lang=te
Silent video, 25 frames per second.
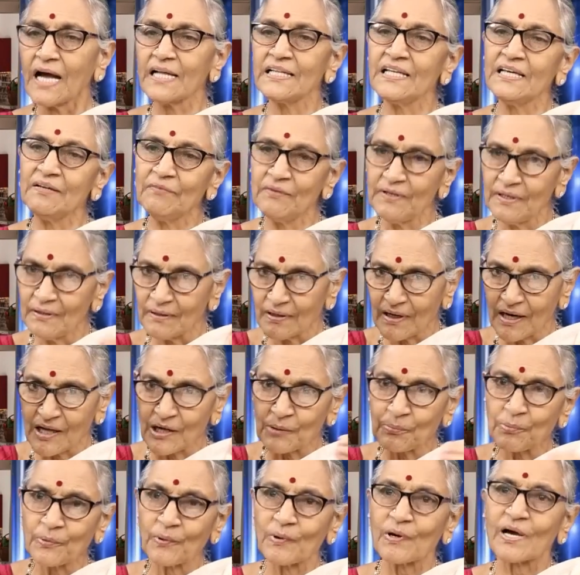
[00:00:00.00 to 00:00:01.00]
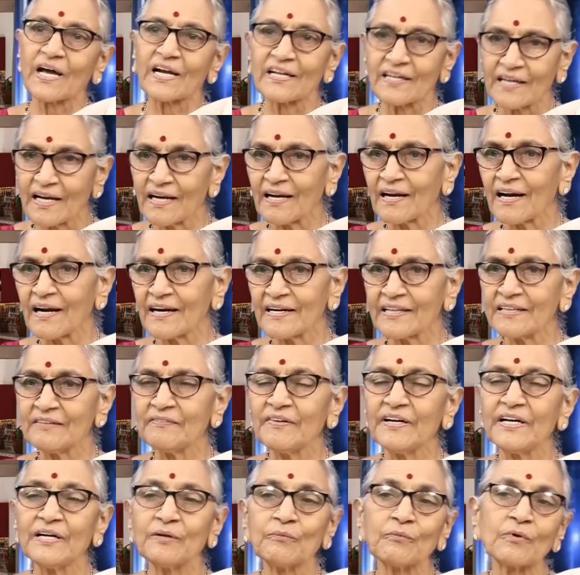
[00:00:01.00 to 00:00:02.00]
అది వీలు కానప్పుడు కట్టెన్
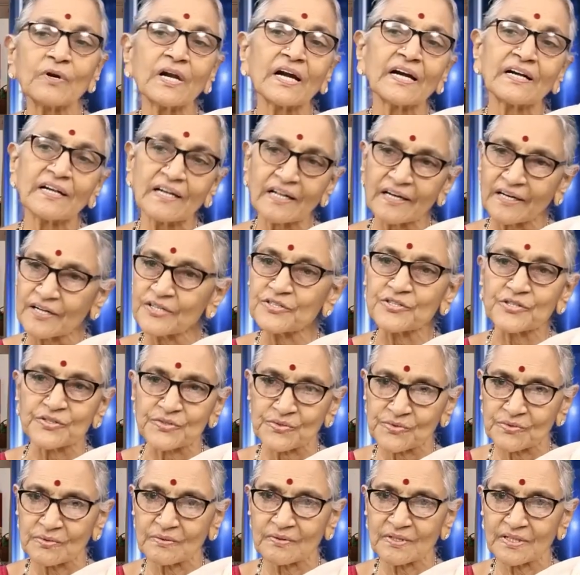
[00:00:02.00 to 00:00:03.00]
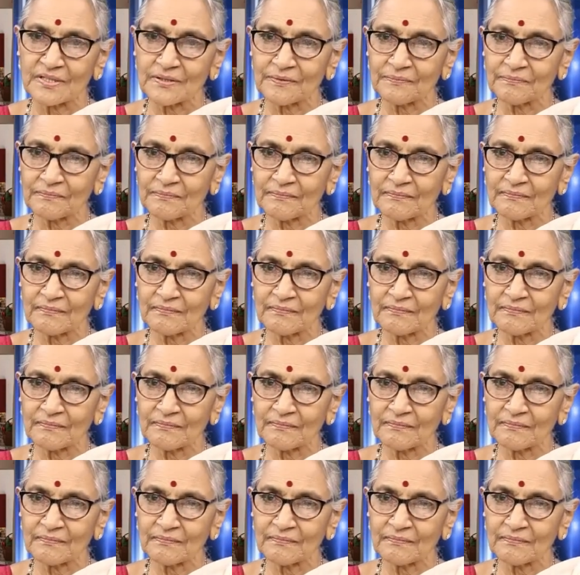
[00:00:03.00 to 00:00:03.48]
లాంటిది వేయడము లాంటిన్నా చేస్తున్నారు